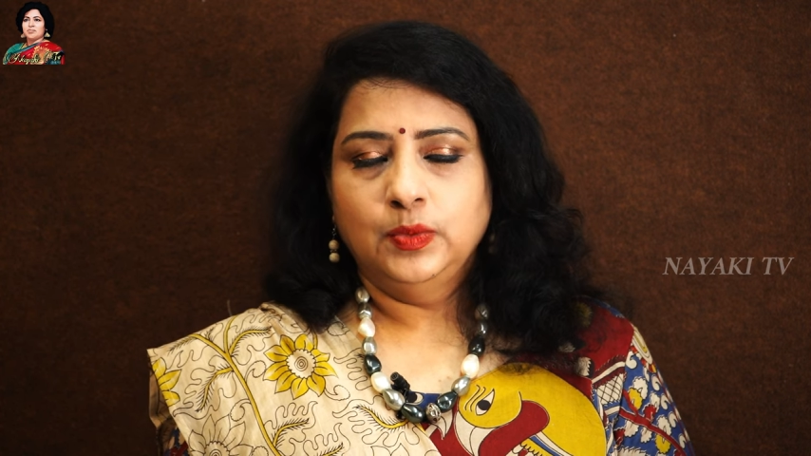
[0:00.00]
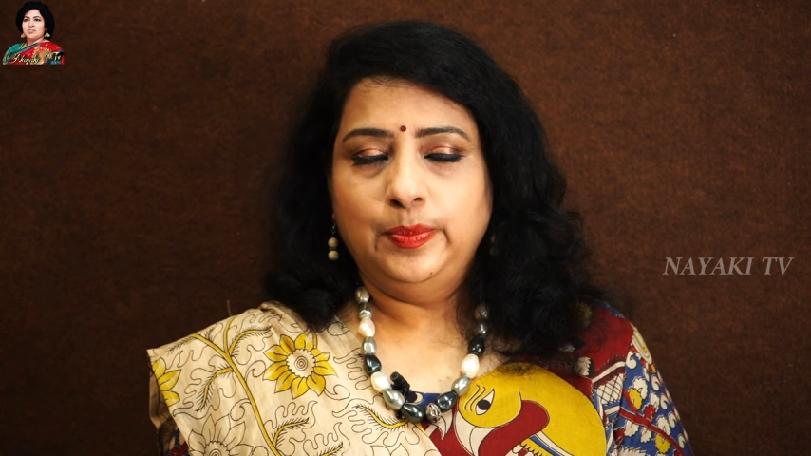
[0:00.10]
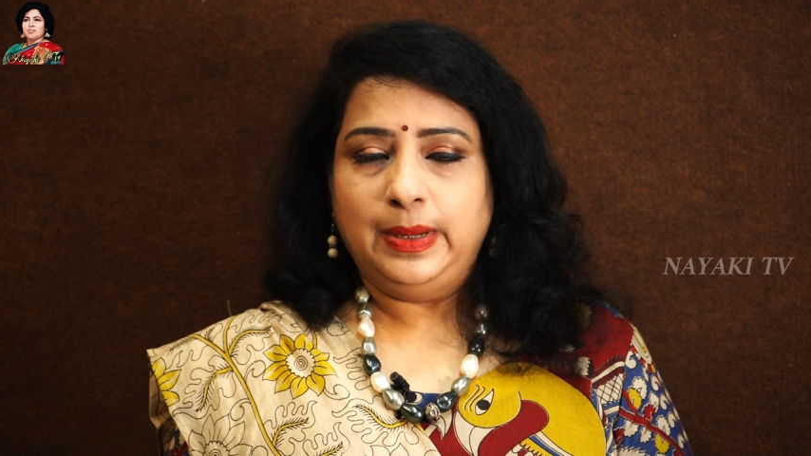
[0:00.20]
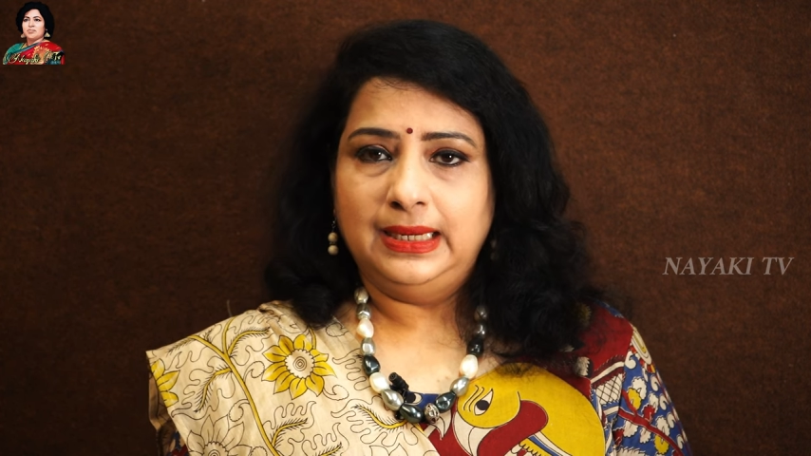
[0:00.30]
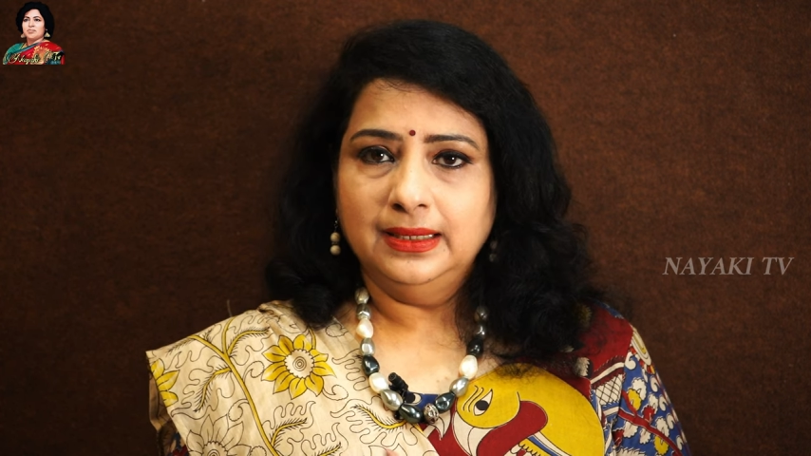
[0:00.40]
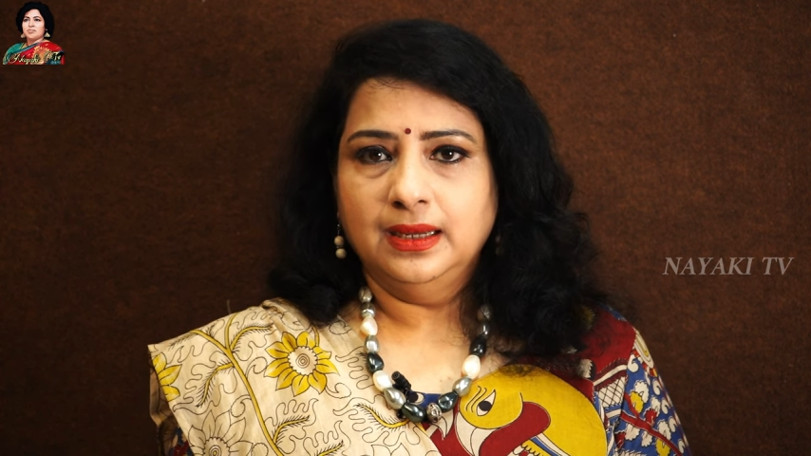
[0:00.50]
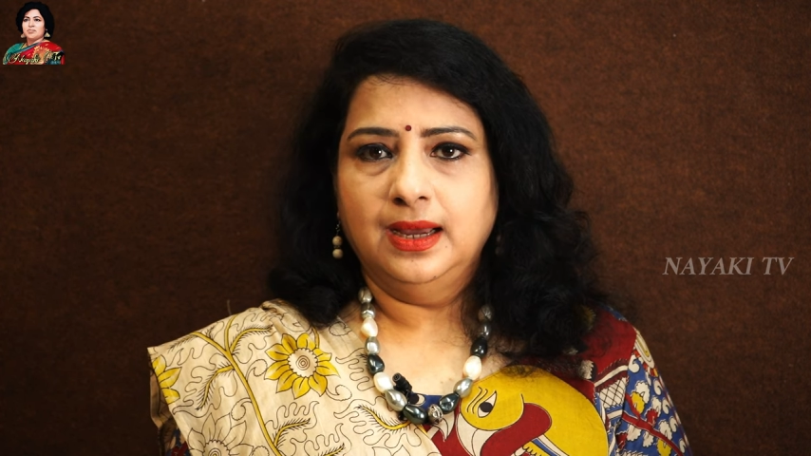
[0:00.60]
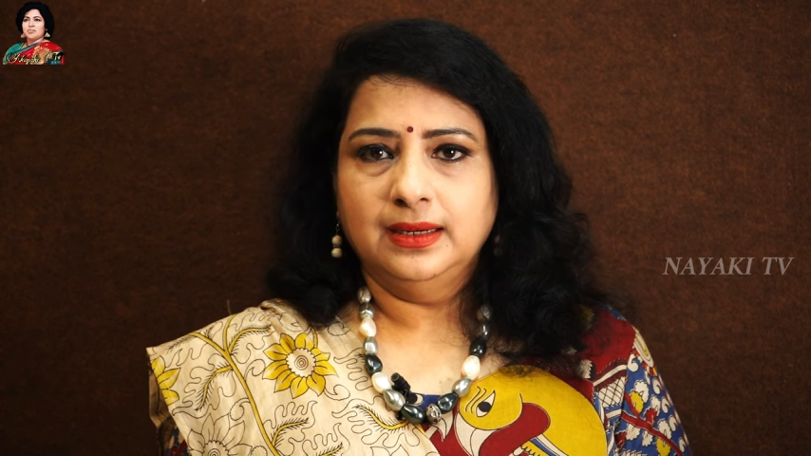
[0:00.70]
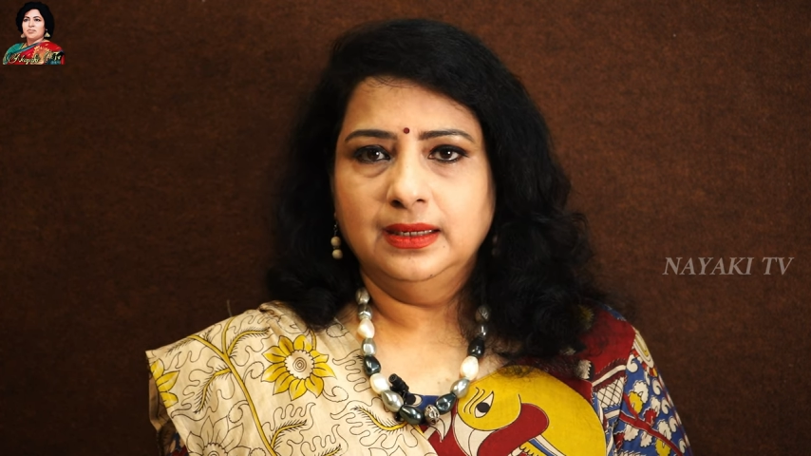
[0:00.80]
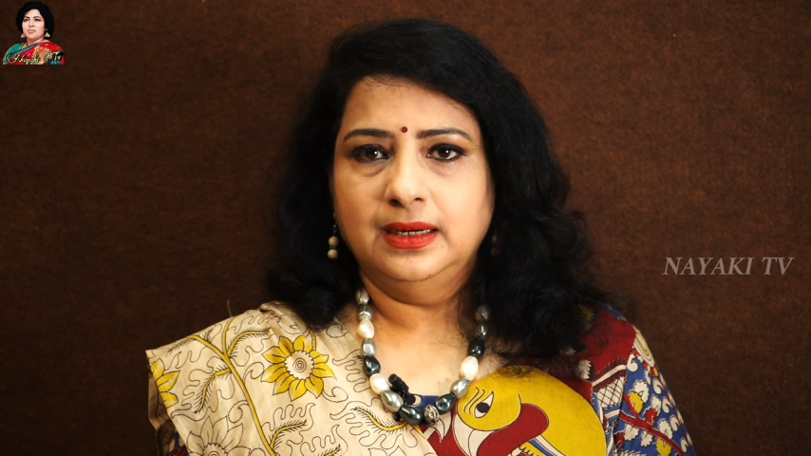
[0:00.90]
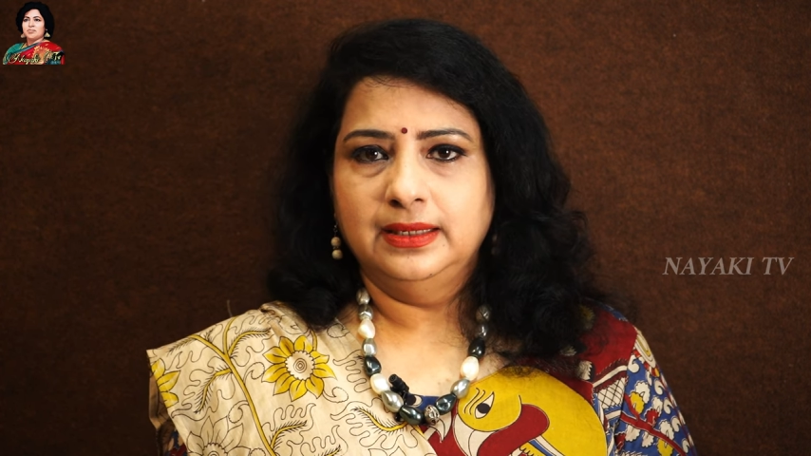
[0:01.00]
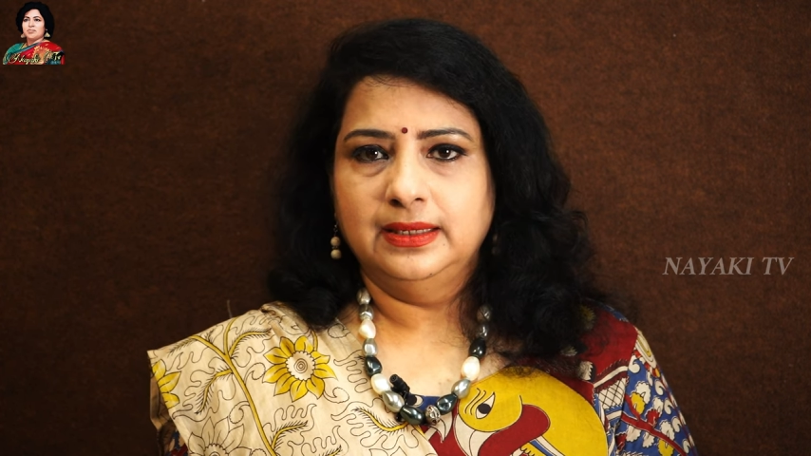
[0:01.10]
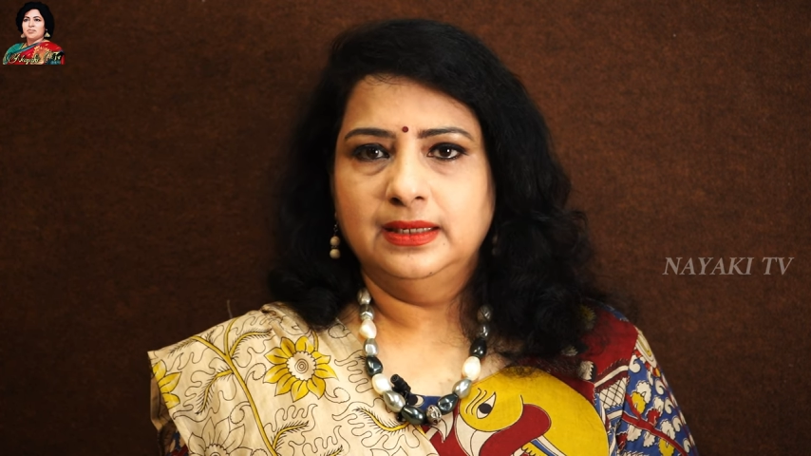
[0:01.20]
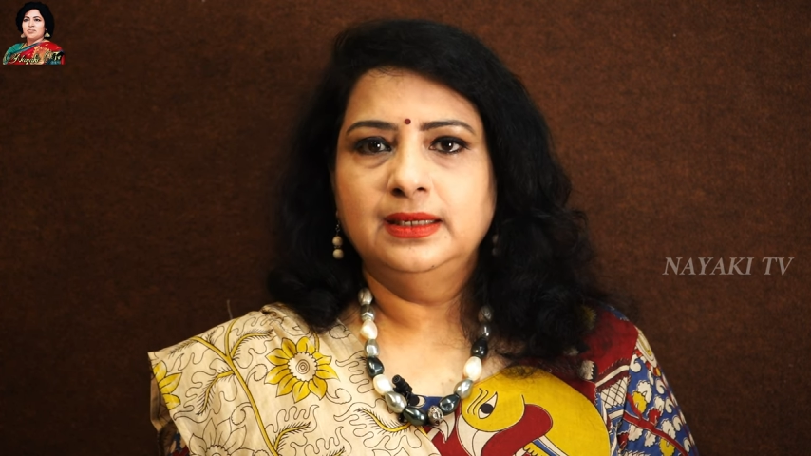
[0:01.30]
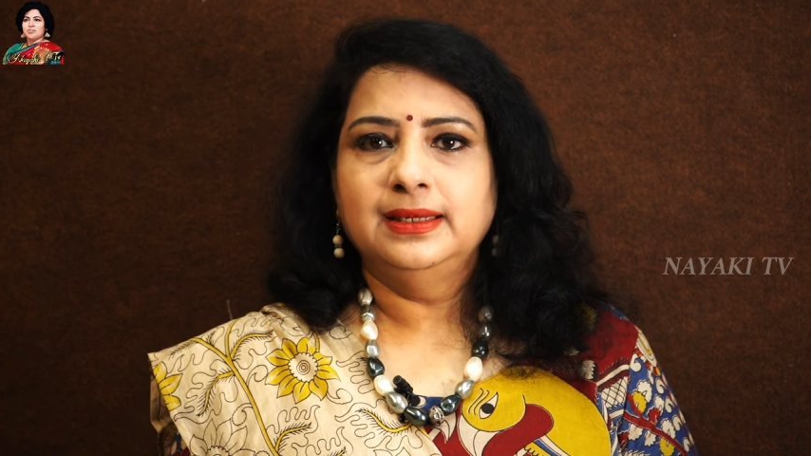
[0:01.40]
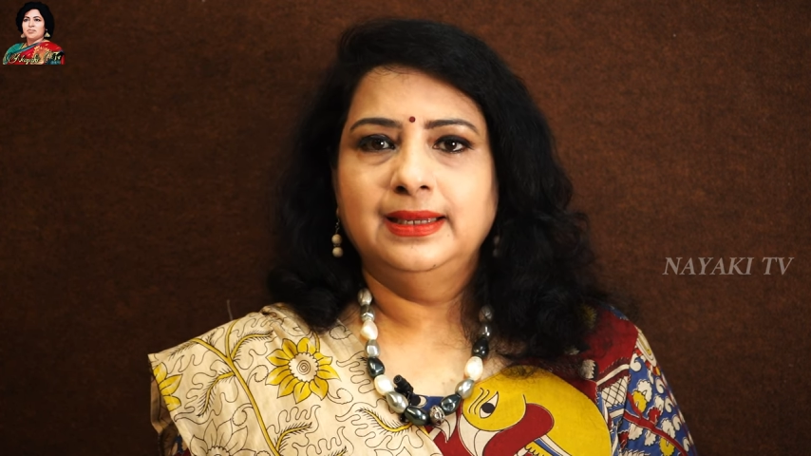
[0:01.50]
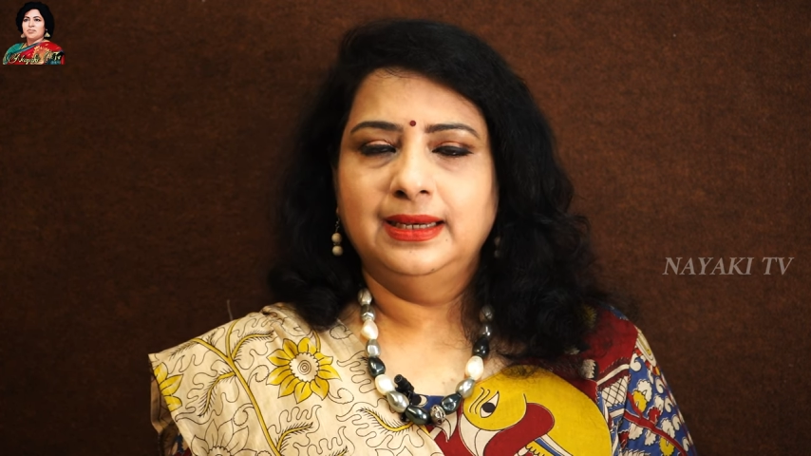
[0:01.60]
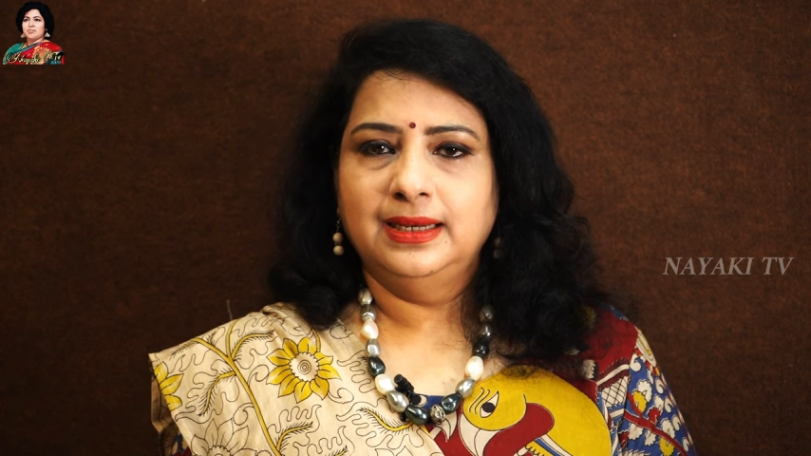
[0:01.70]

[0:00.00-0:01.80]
ஸோ பல காரணங்கள் இருக்குது